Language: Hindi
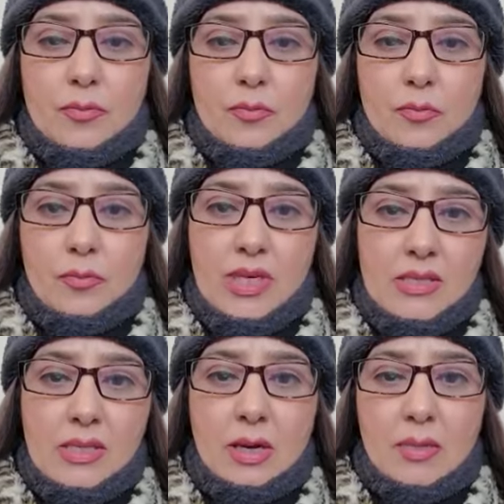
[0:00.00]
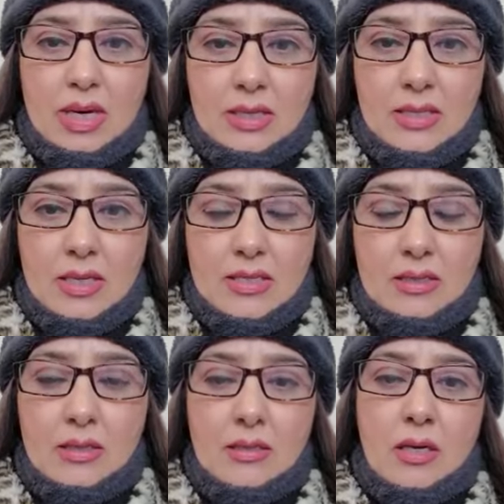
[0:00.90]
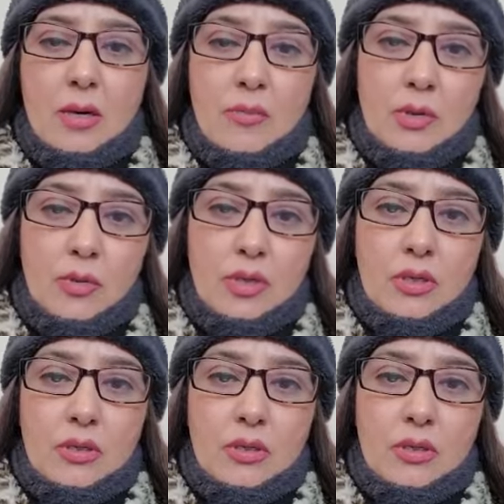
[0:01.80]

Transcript: बीस हजार महाना दिया जाता था अब इन्होंने